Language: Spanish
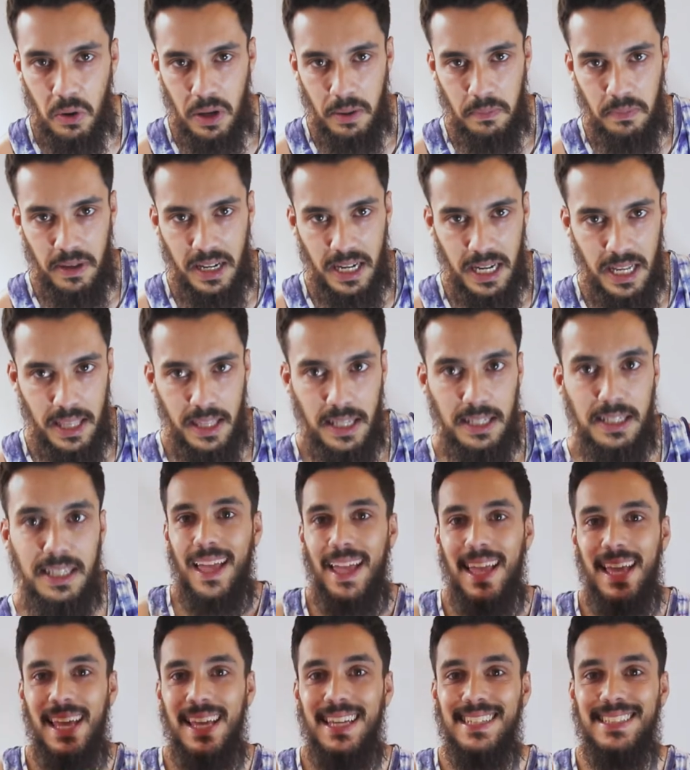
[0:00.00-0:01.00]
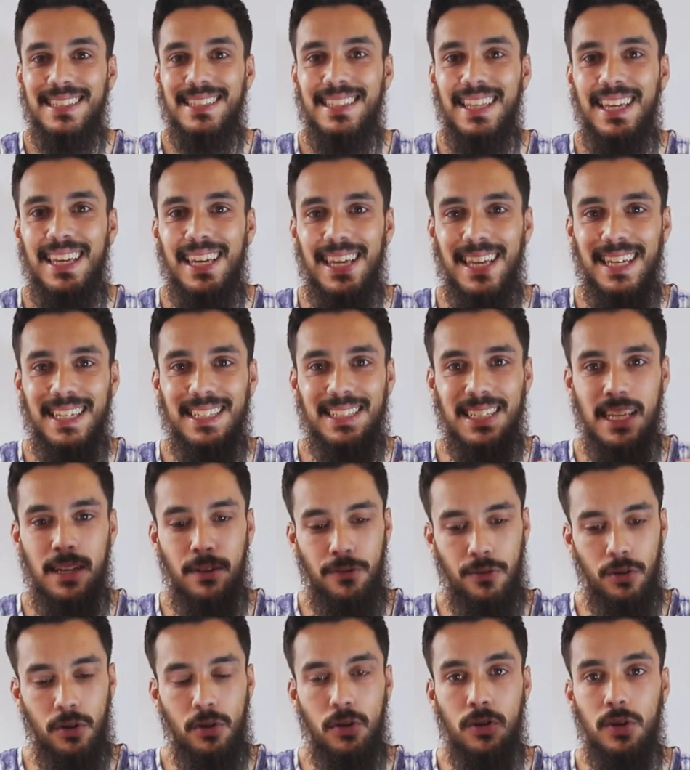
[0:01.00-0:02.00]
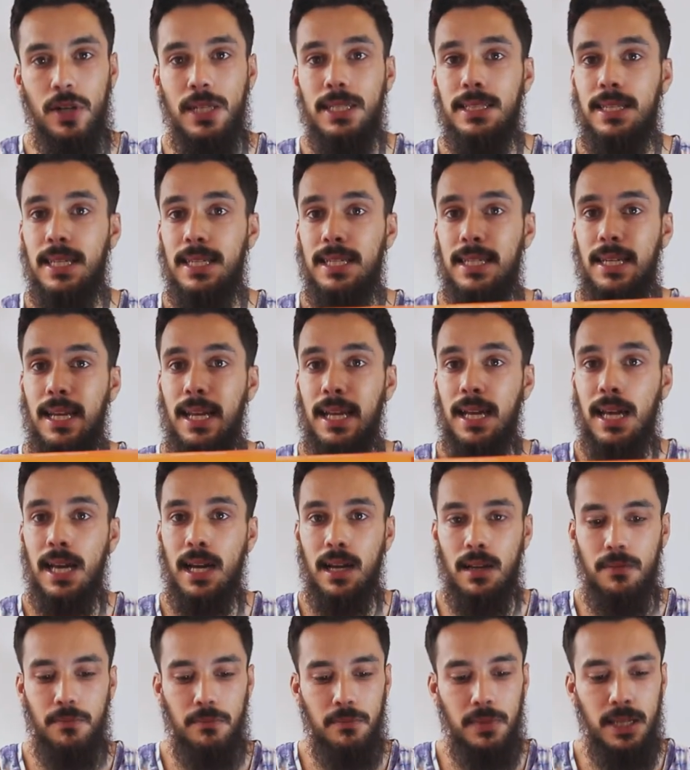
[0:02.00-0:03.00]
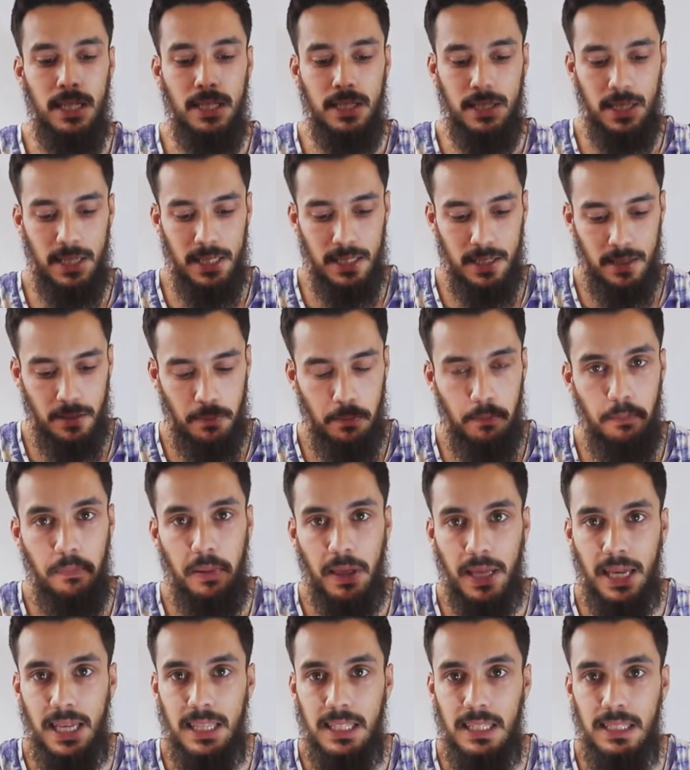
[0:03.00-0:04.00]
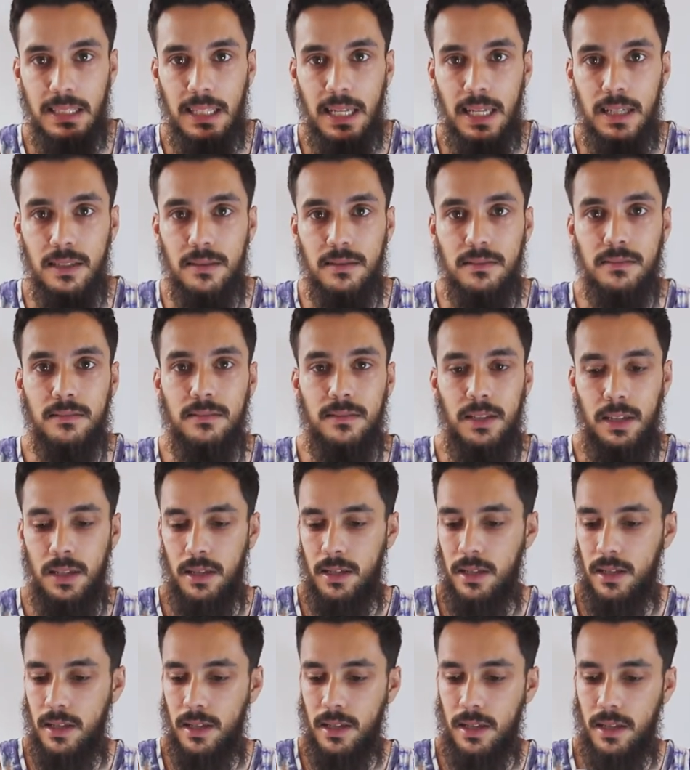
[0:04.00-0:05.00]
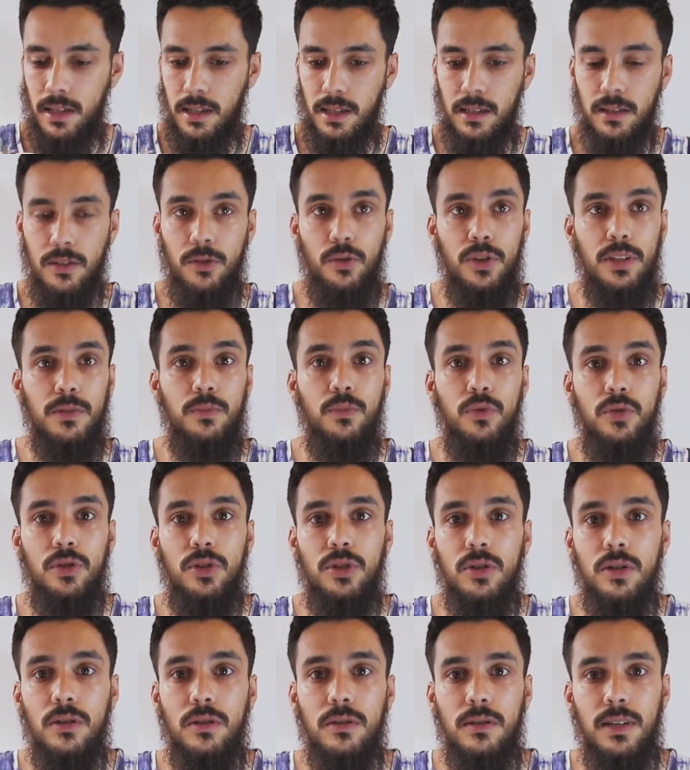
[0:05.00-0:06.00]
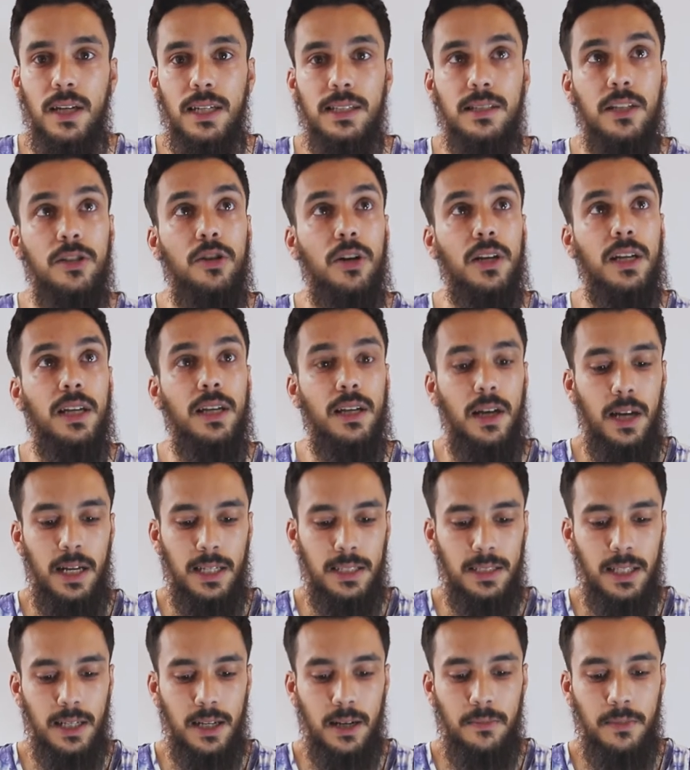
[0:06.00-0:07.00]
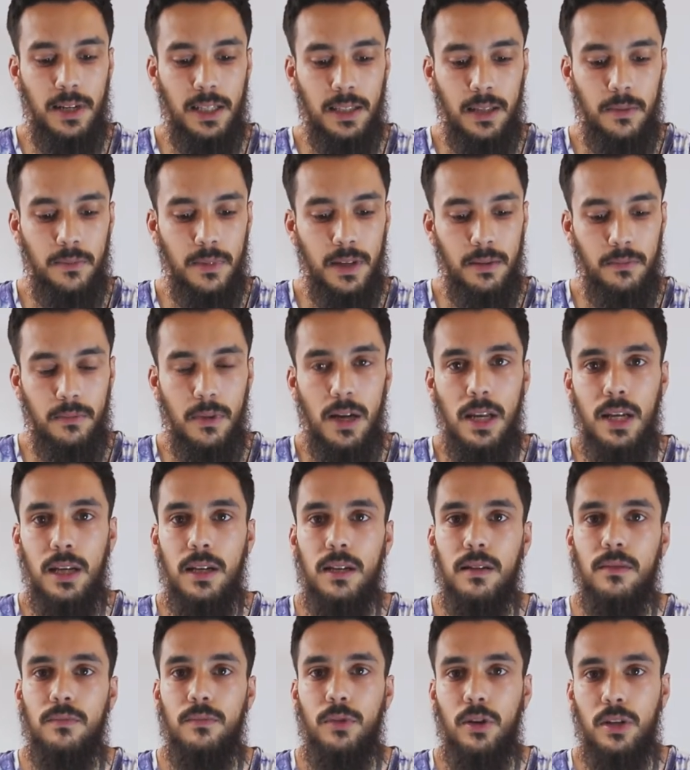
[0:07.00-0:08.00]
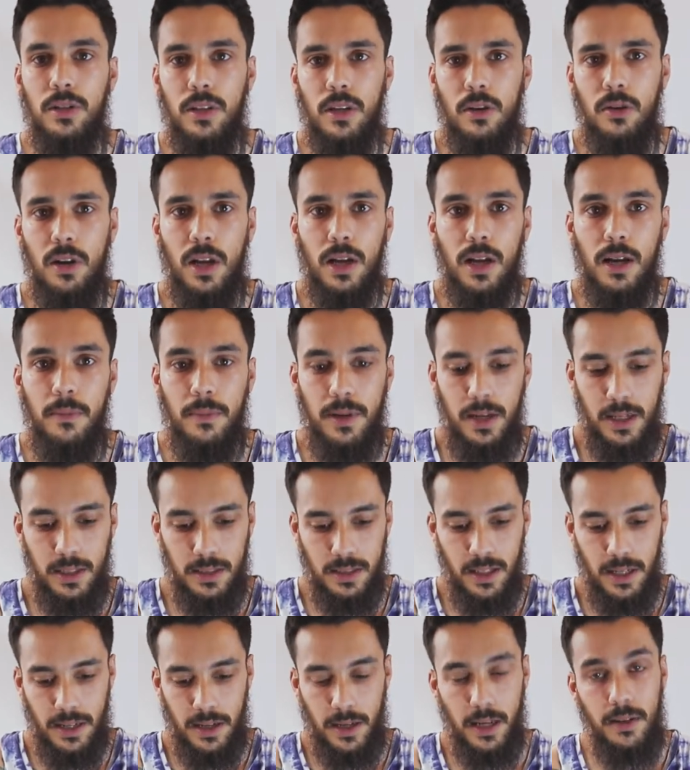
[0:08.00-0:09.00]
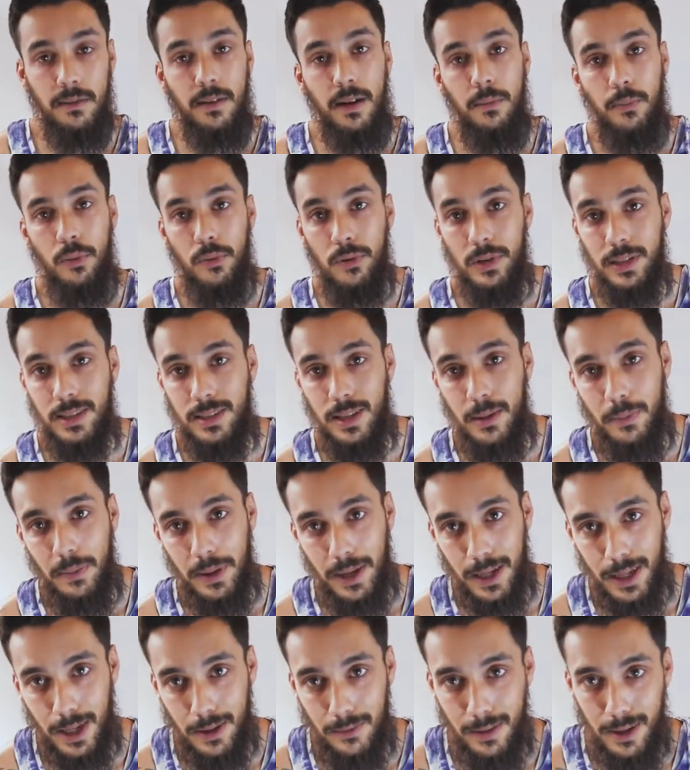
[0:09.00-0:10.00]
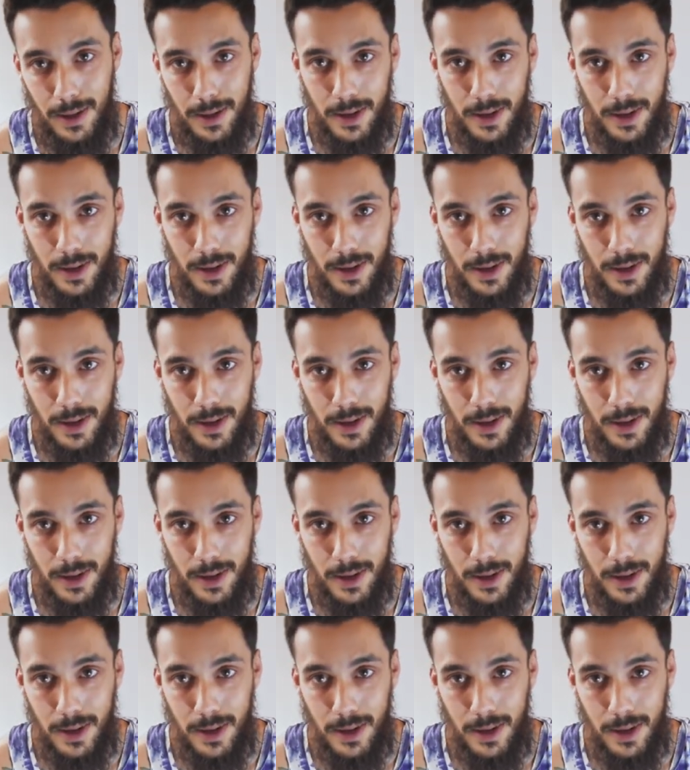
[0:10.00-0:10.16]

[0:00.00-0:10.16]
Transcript: hoy para nada. Este es el foco, esta es la caja, veis que es pequeñita, eh, no es mucho, la enseño aquí a esta cámara también, ¿vale? Porque tengo la cámara de arriba puesta para grabar